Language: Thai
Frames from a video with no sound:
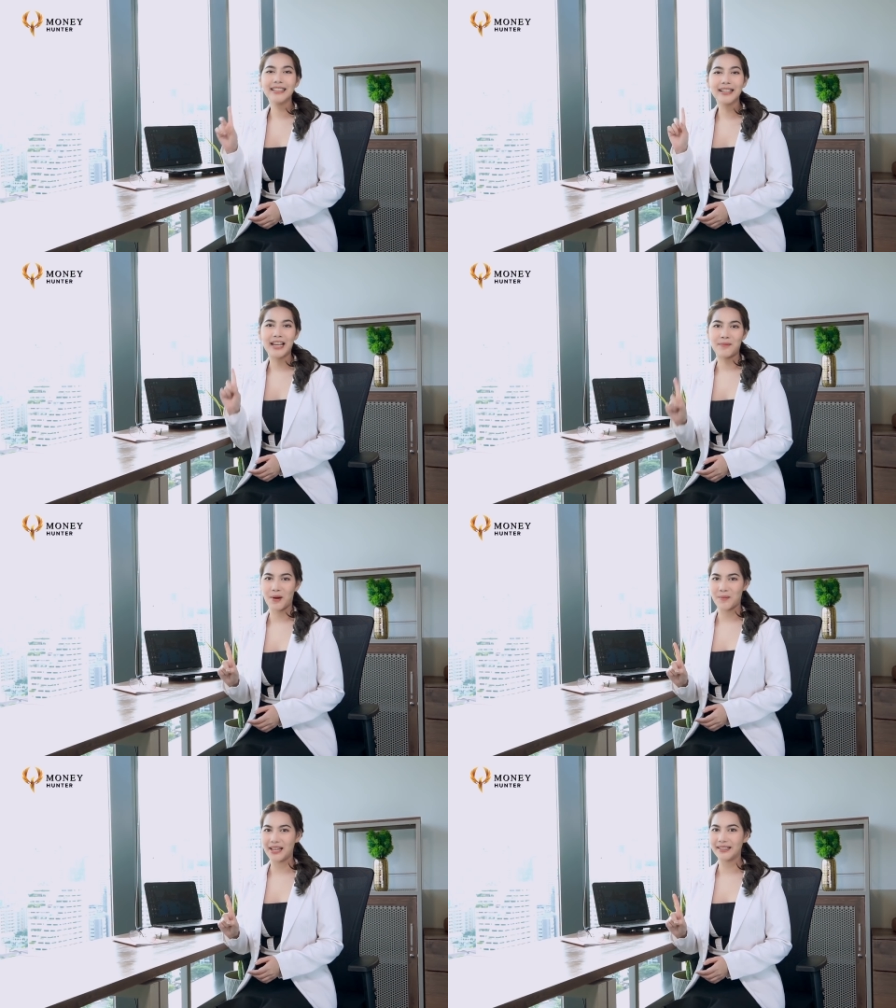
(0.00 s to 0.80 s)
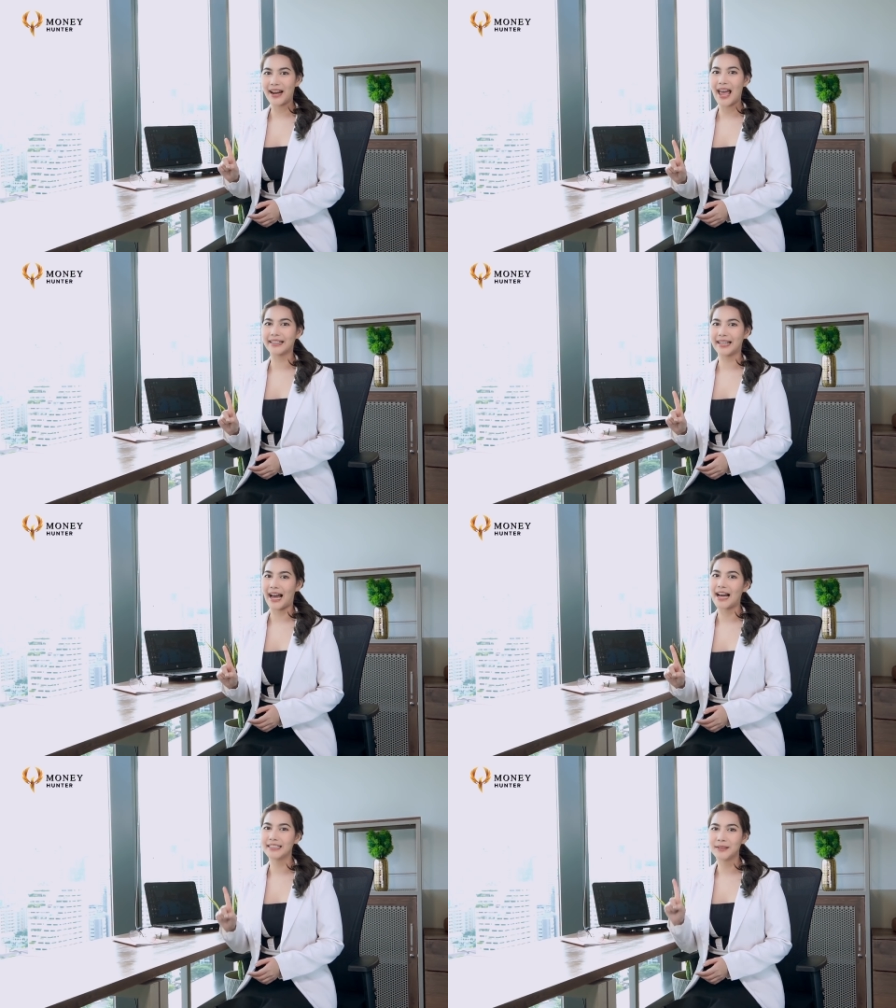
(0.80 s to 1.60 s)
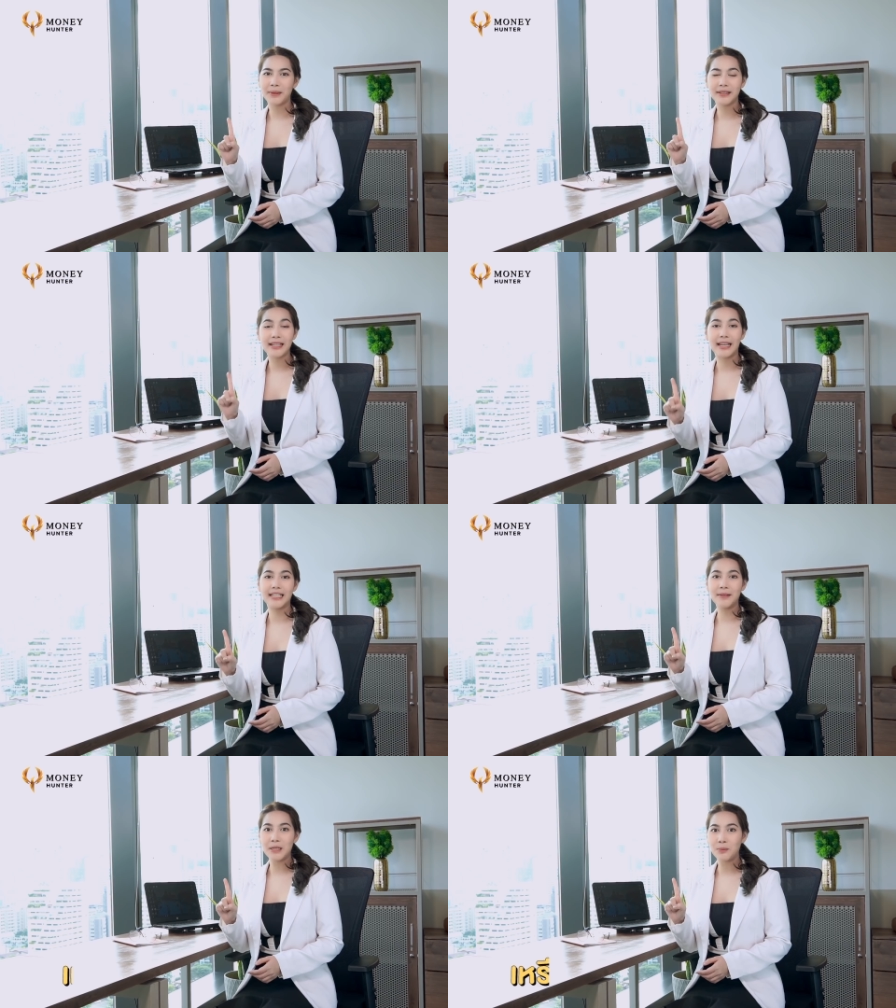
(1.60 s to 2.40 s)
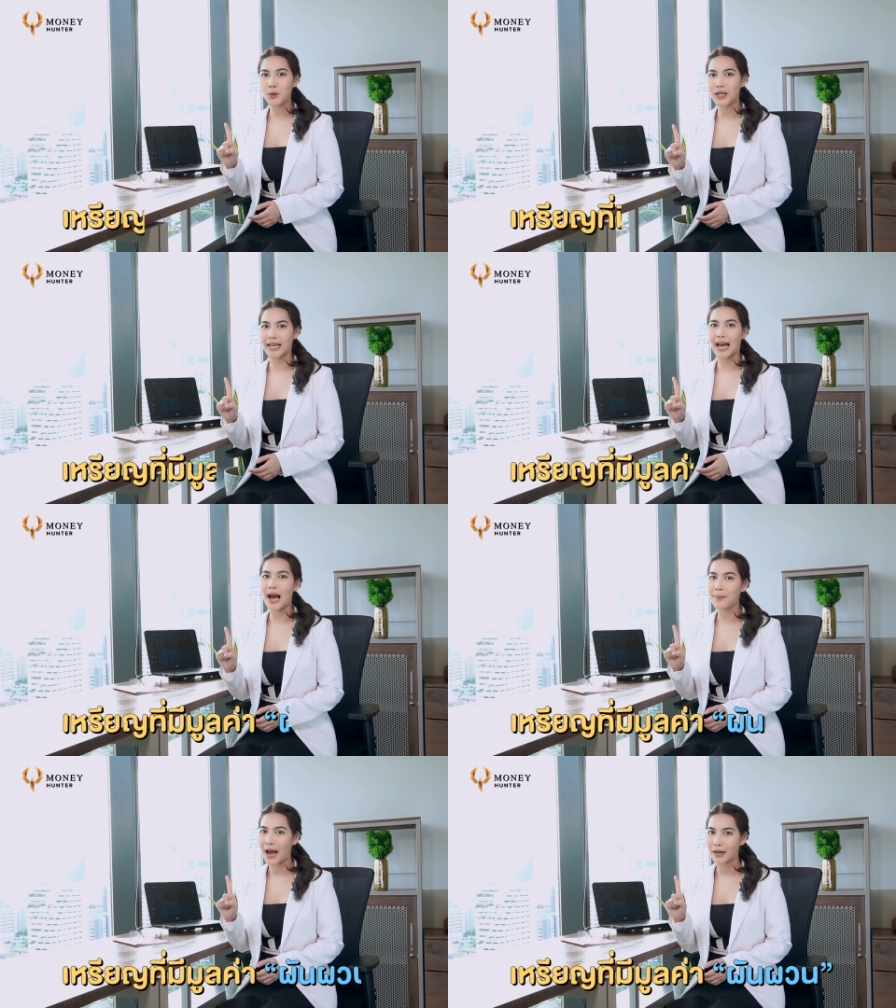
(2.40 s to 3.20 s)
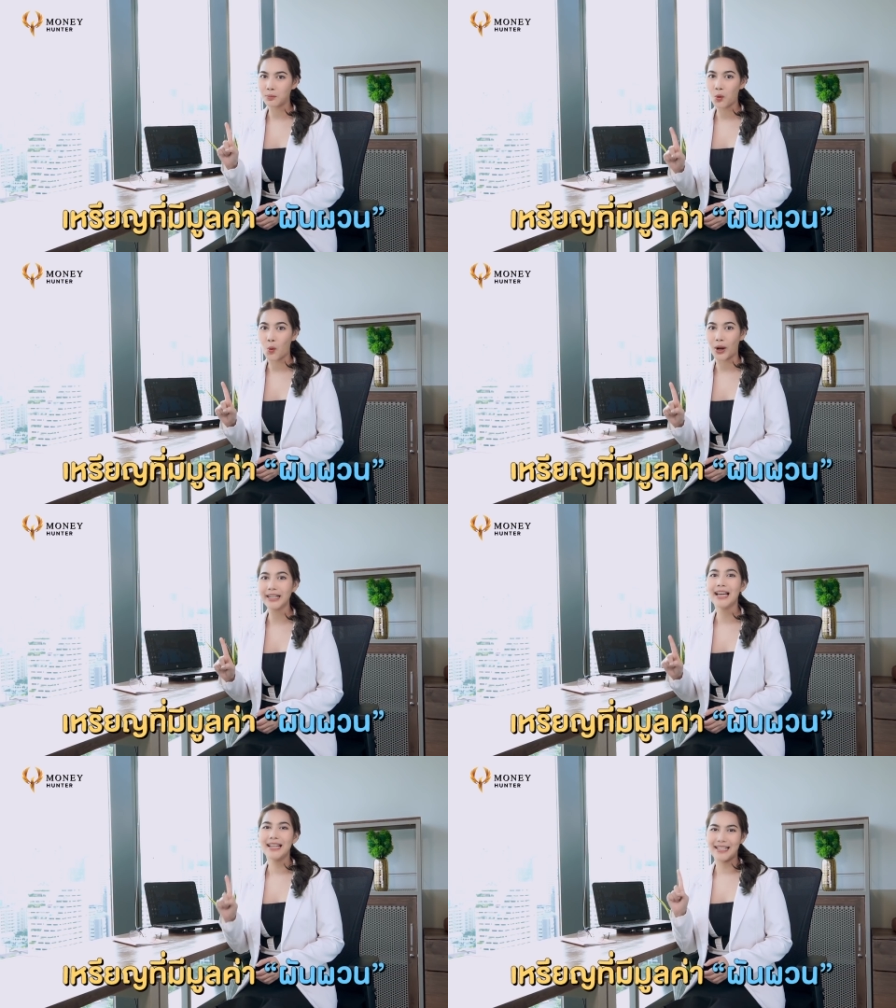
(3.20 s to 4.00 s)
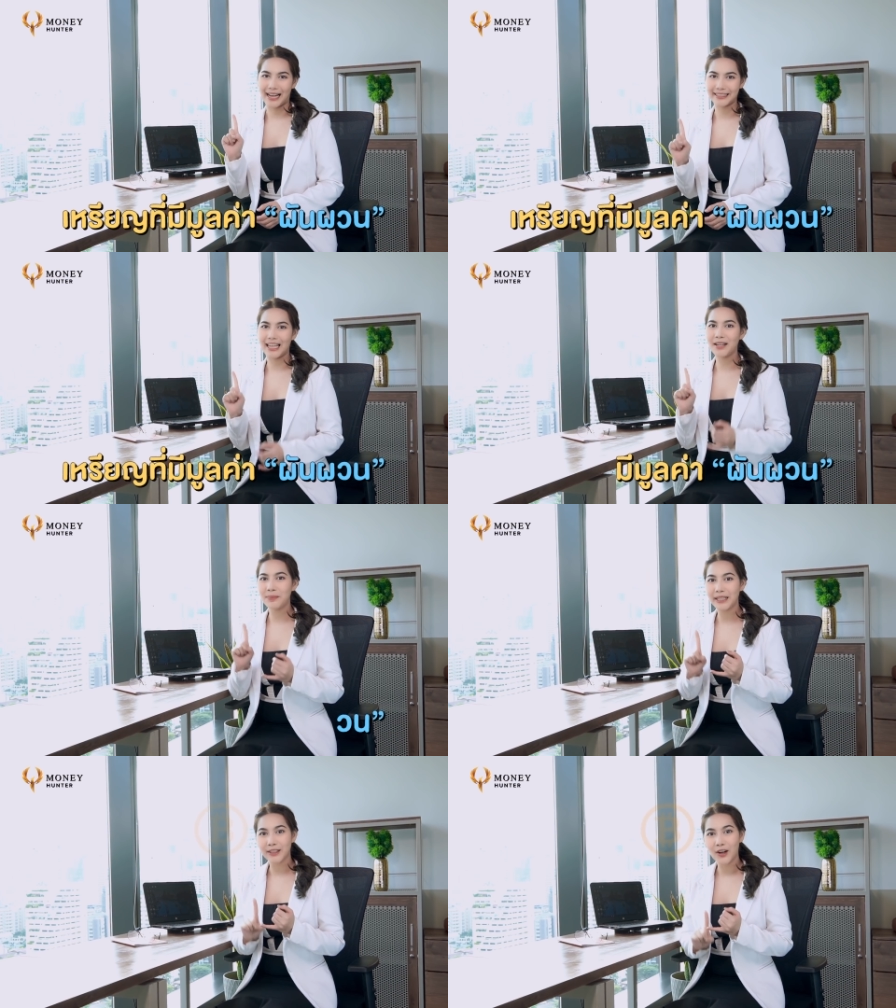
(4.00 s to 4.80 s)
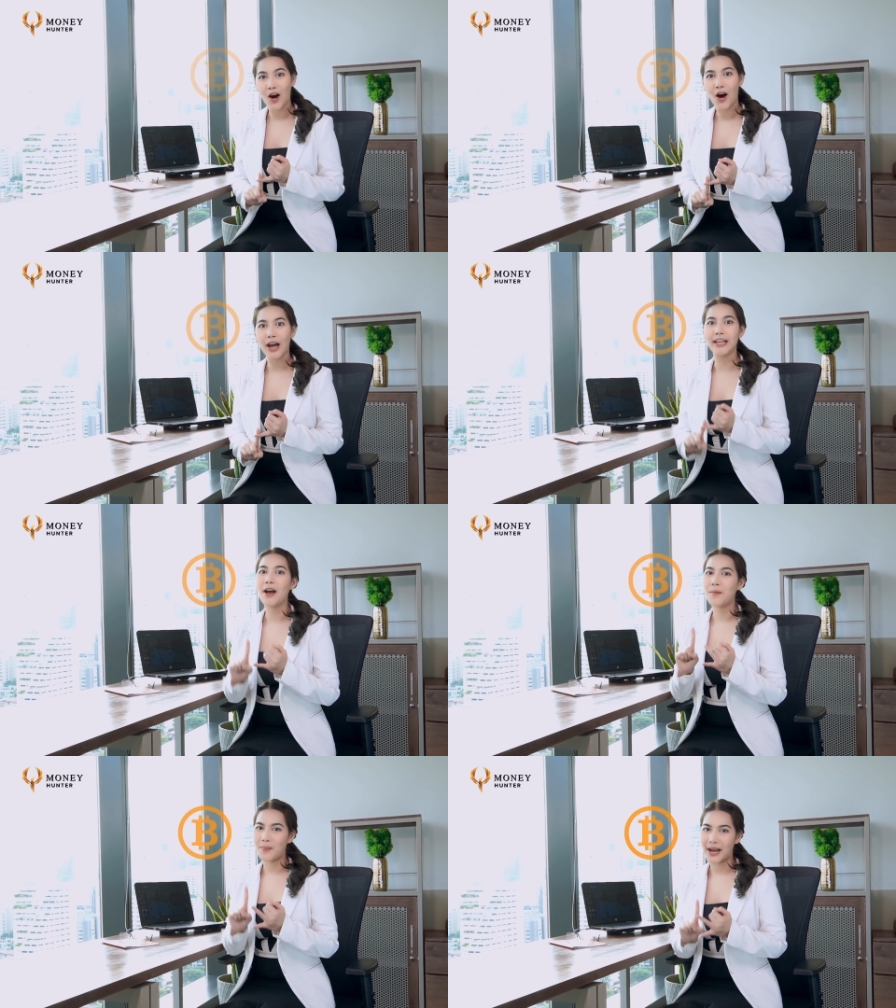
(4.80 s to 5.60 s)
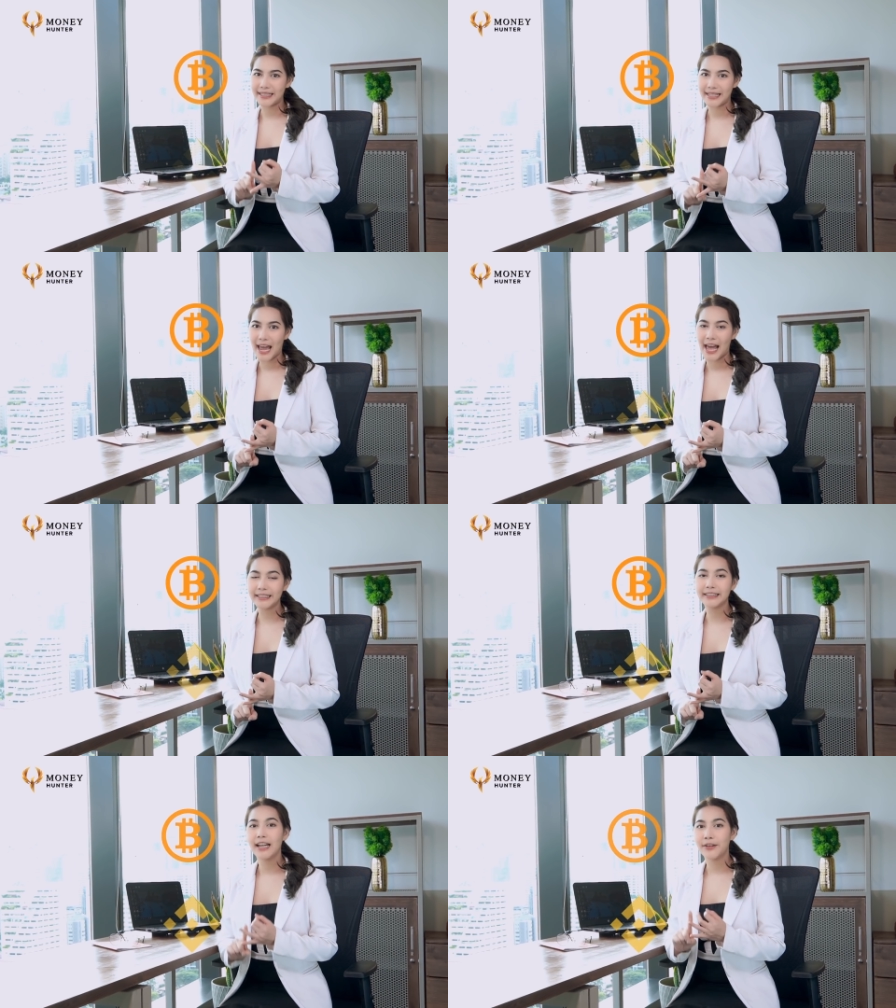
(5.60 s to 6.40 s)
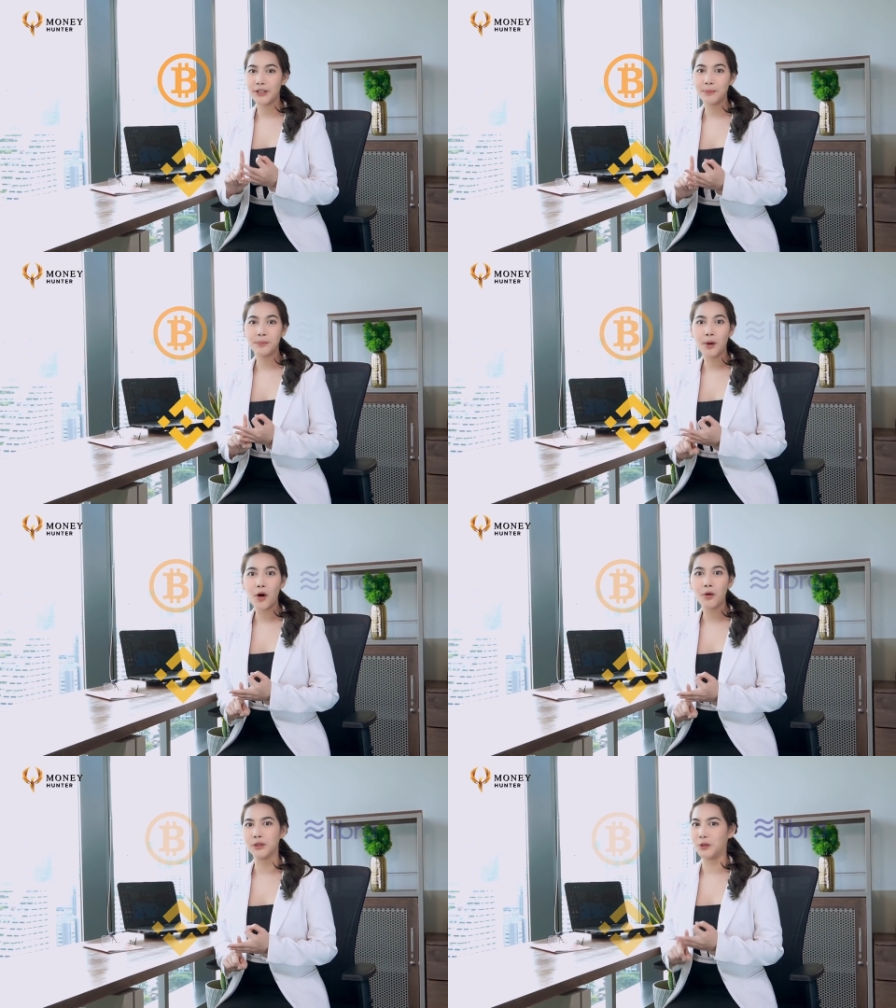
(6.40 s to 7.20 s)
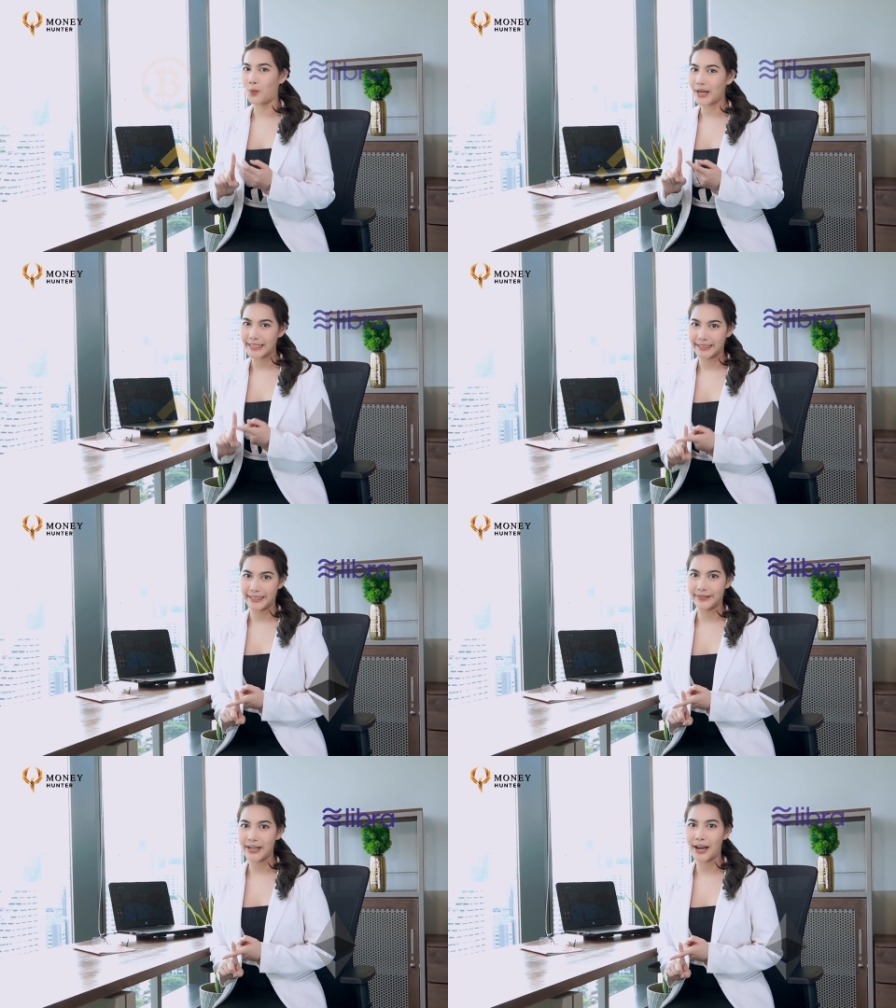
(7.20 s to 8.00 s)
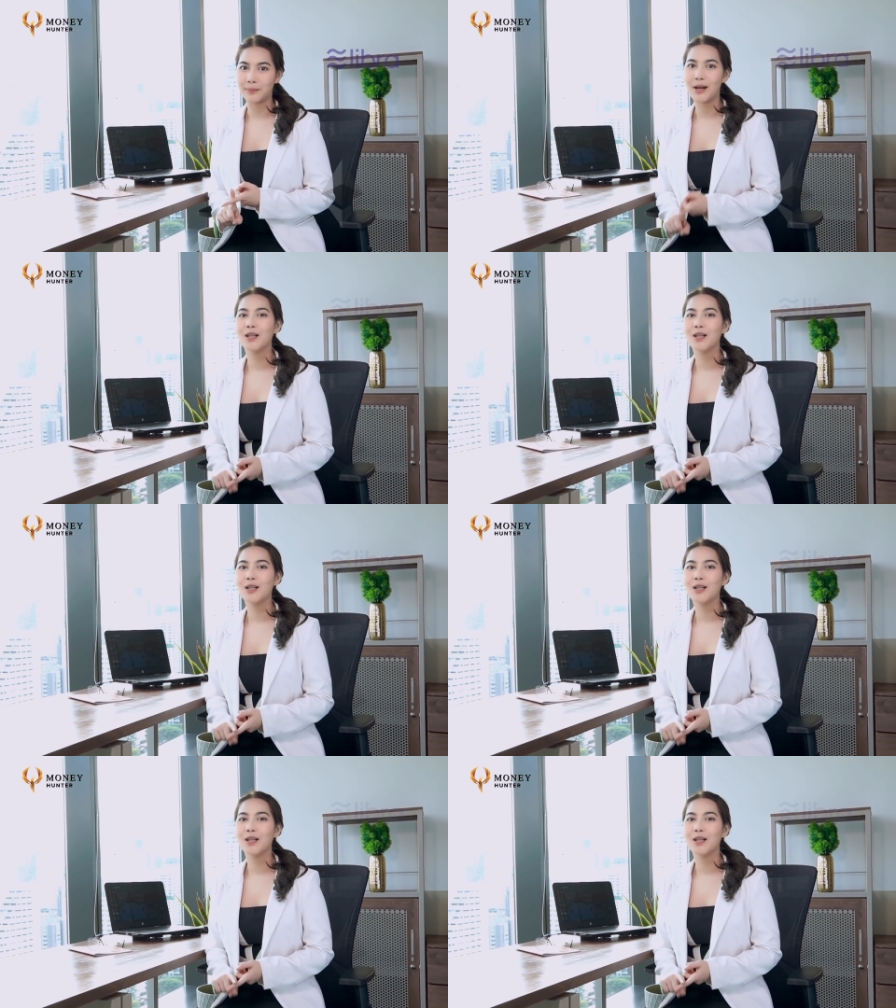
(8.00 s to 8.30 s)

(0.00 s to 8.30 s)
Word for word: ซึ่งเหรียญประเภทแรกนะคะ จะเป็นเหรียญที่มีมูลค่าผันผวน อย่างเช่นบิตคอยน์ไบแนนซ์ r i p p l e หรือว่า Ethereum